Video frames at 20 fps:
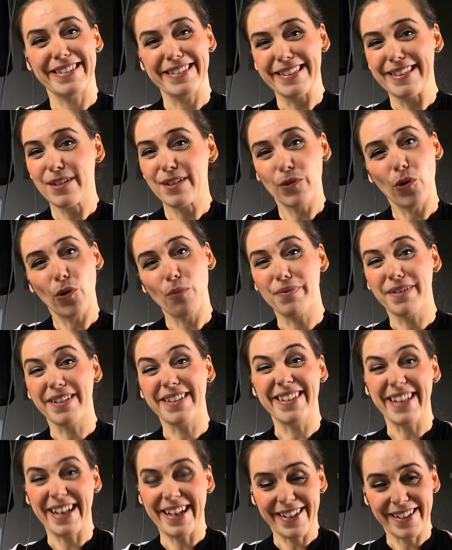Zielgruppe
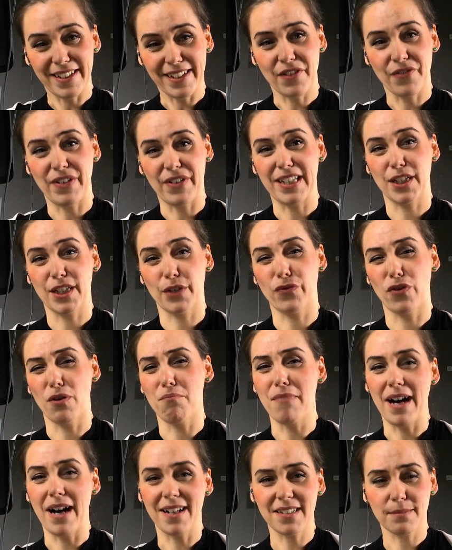sein? Welche
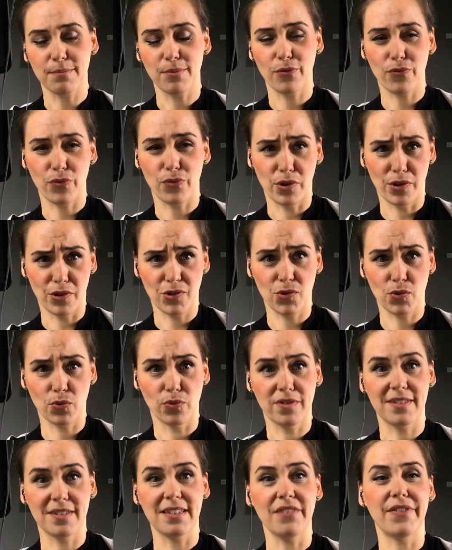Formate
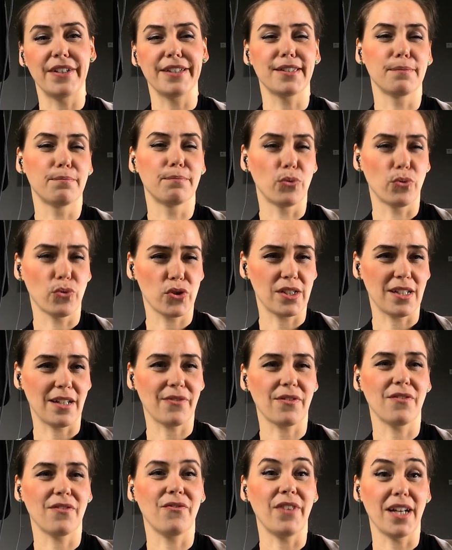bevorzugt sie? Welche
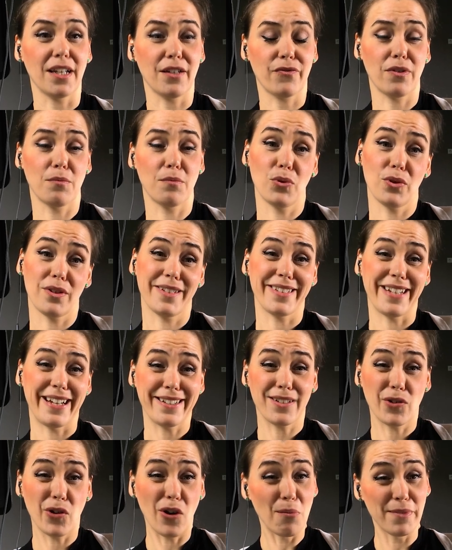Botschaften werden vermutlich
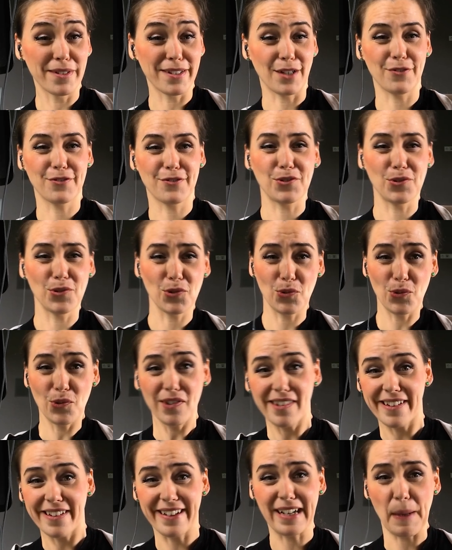ankommen aufgrund
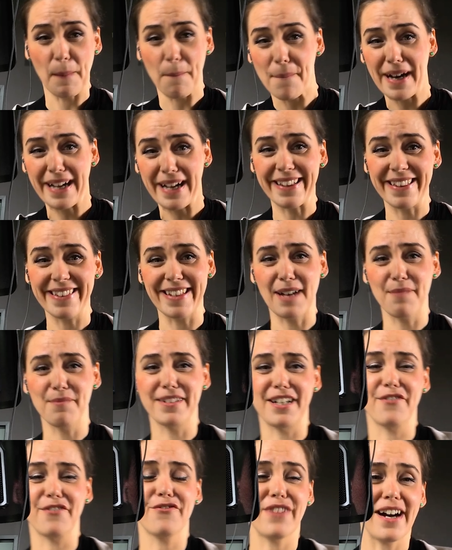unserer gemeinsamen
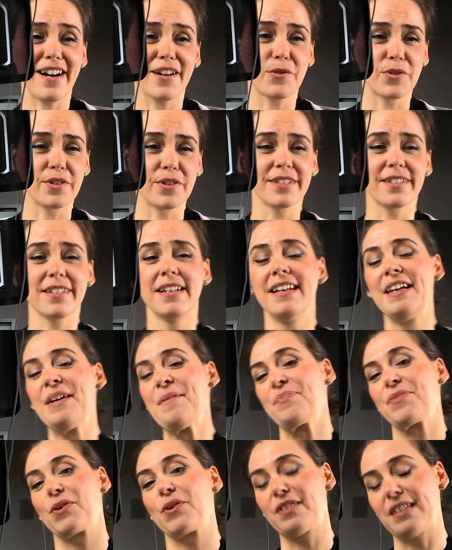Erfahrungen?
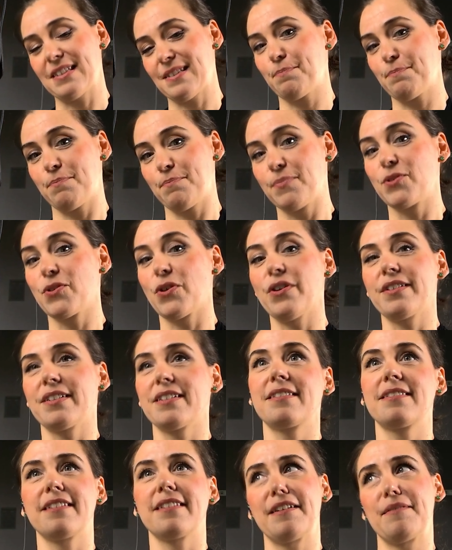Und das
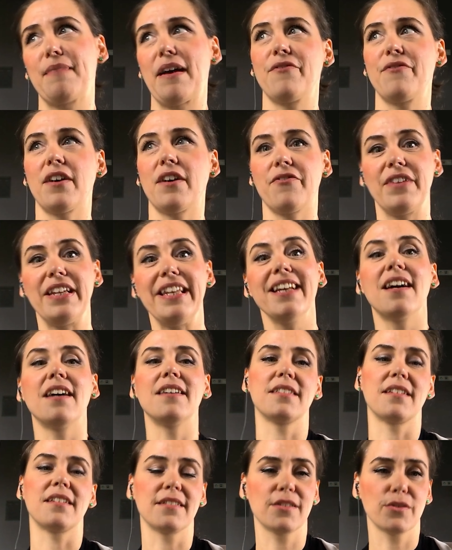bedeutet ähm, einfach weniger
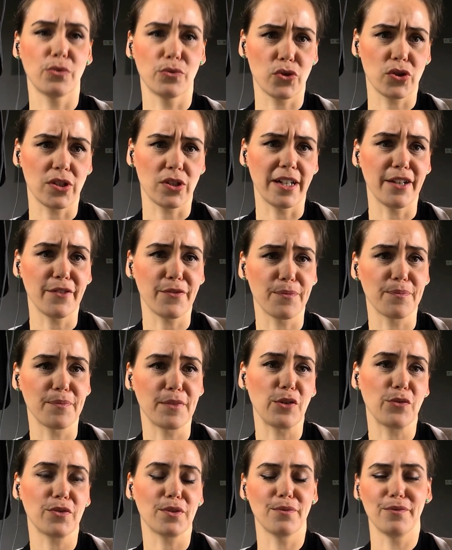Iterationsschleifen
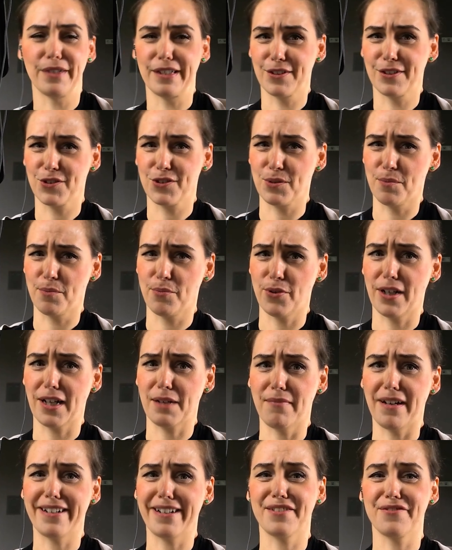auf dem Weg zum Product
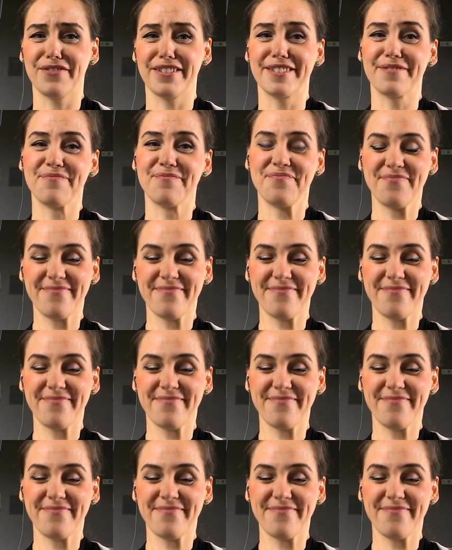Market Fit.